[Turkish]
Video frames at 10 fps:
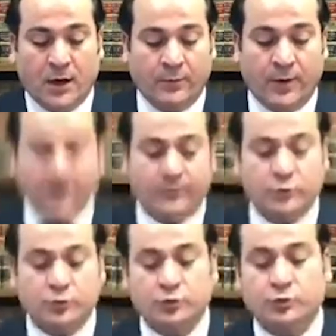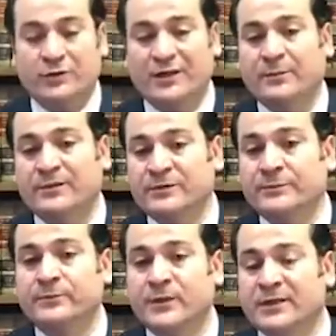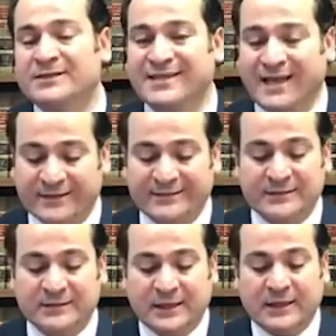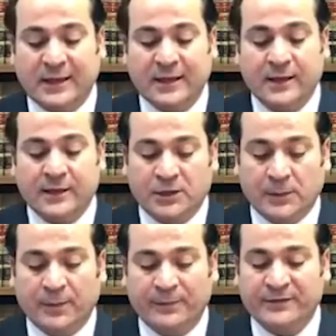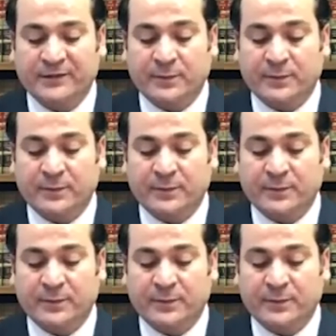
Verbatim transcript: Ama şunu söyleyebilirim. E, seyahatini gene yapabilir.